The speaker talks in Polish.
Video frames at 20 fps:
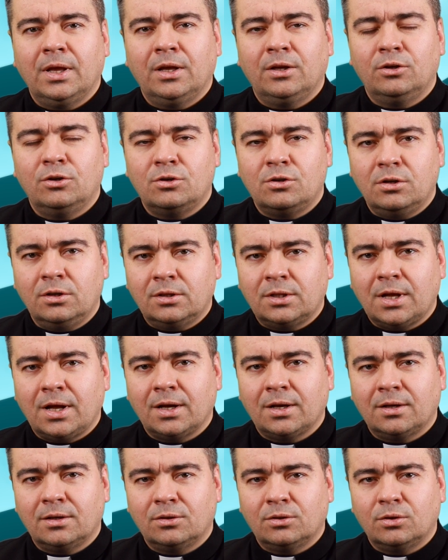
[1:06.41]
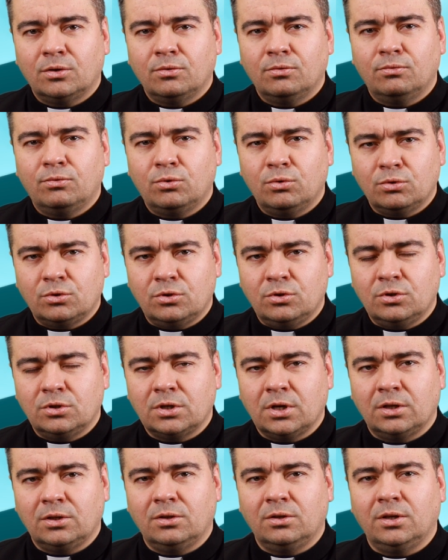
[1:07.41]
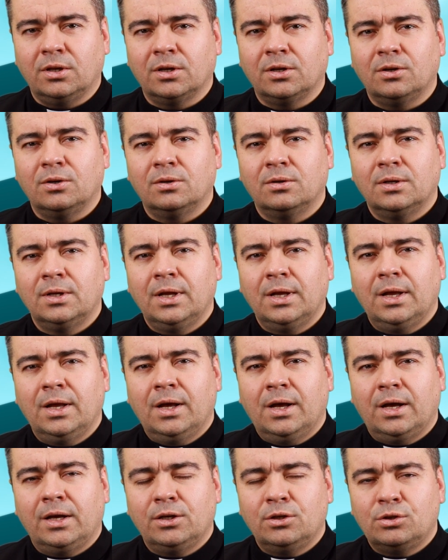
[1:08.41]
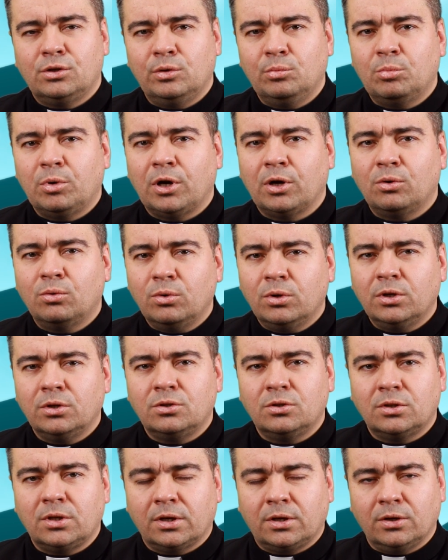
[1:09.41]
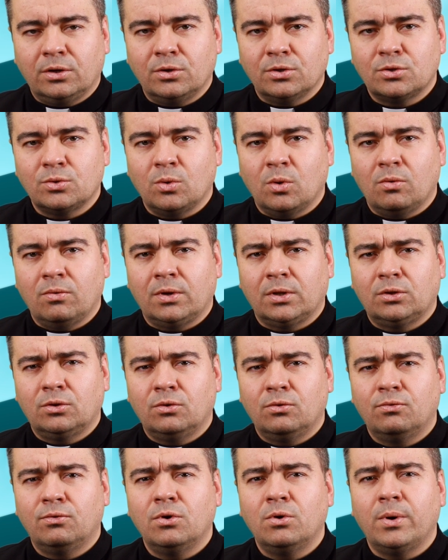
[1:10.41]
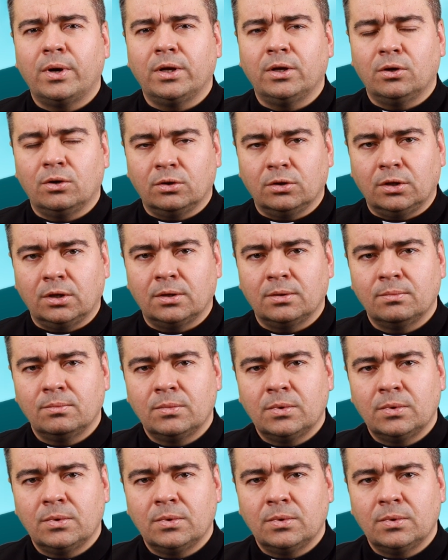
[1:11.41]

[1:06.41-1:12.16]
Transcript: Jeśli tak, to wróć dzisiaj do niego. A jeśli brakuje ci takiego słowa, to wołaj o nie.